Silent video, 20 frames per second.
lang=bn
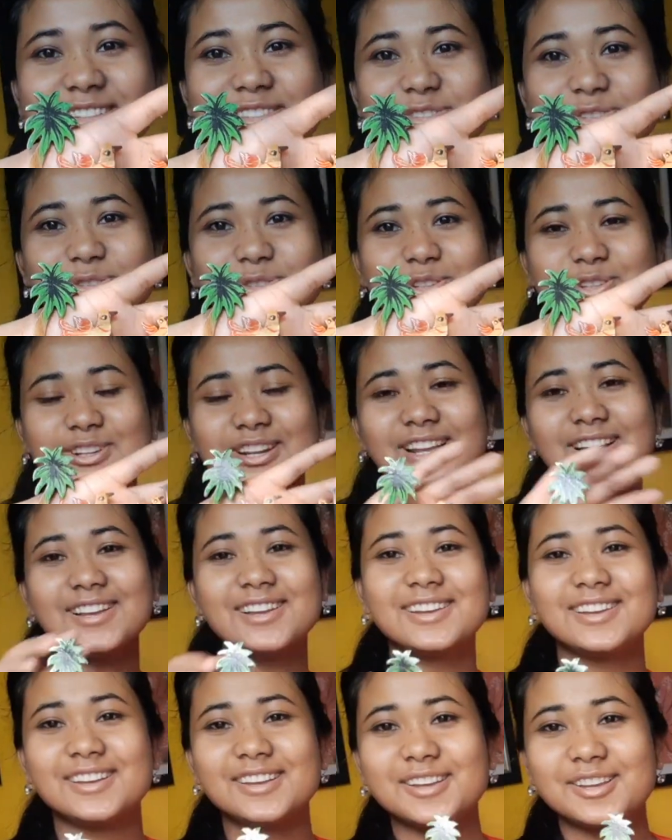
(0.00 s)
সুন্দর না
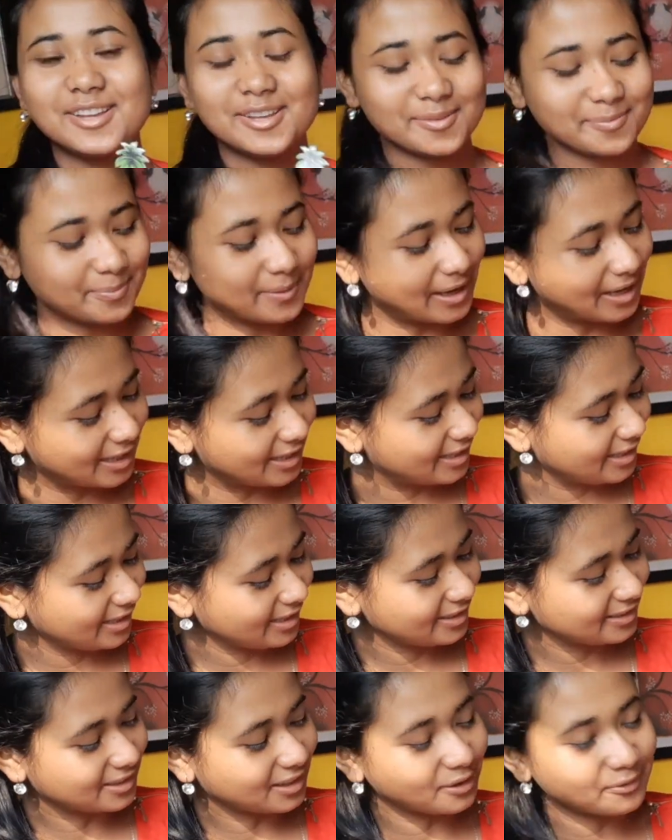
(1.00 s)
পাখি
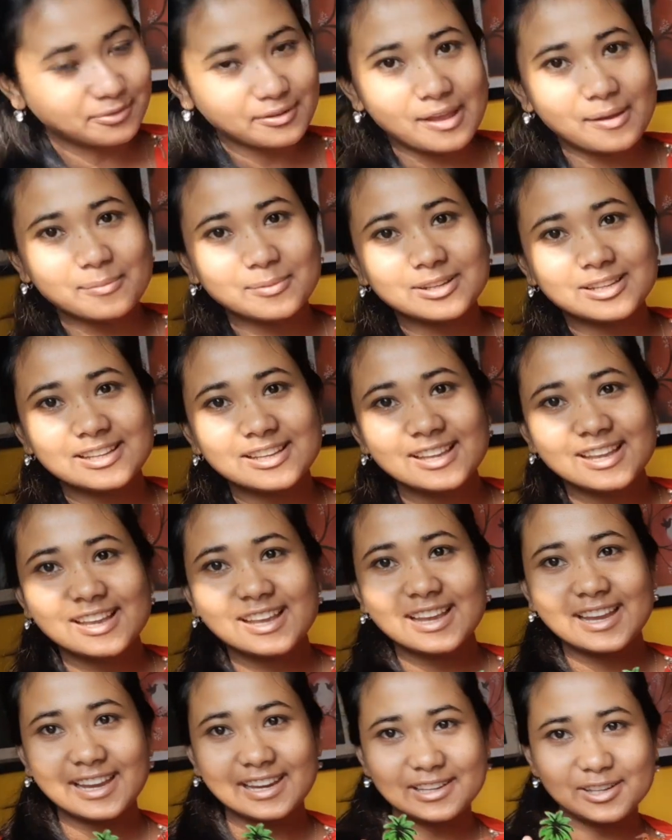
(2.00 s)
তার ফ্যামিলি
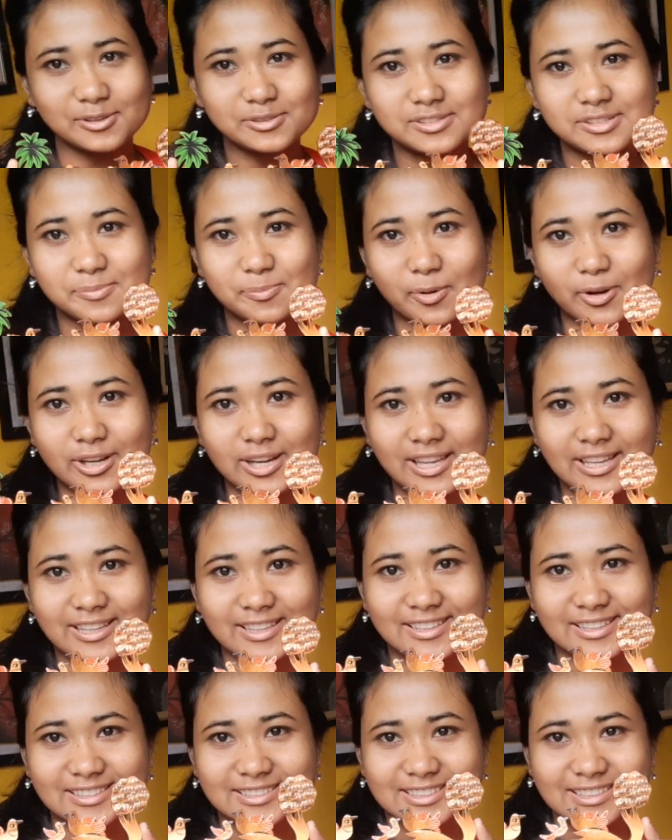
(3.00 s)
এটাও শ্রীপর্ণাই
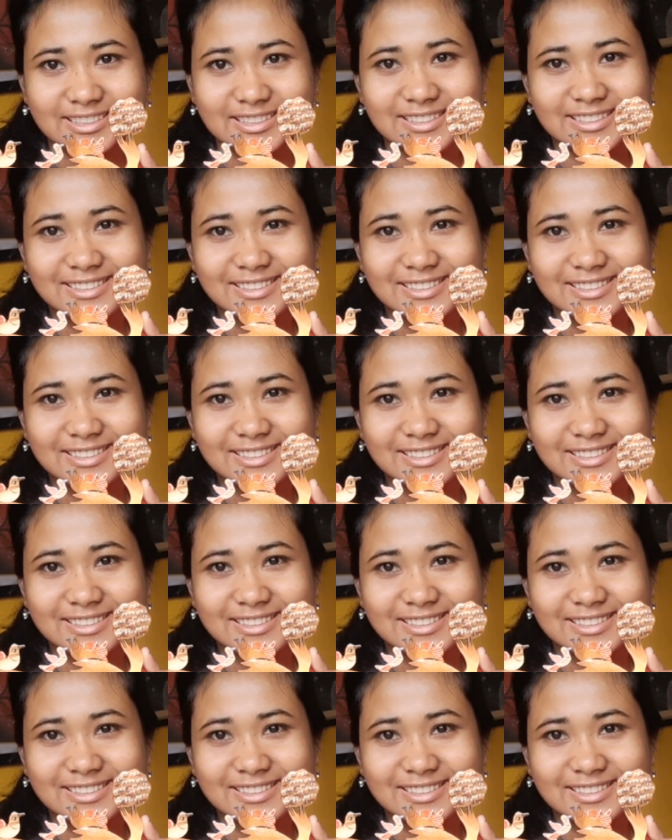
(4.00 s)
কিনেছে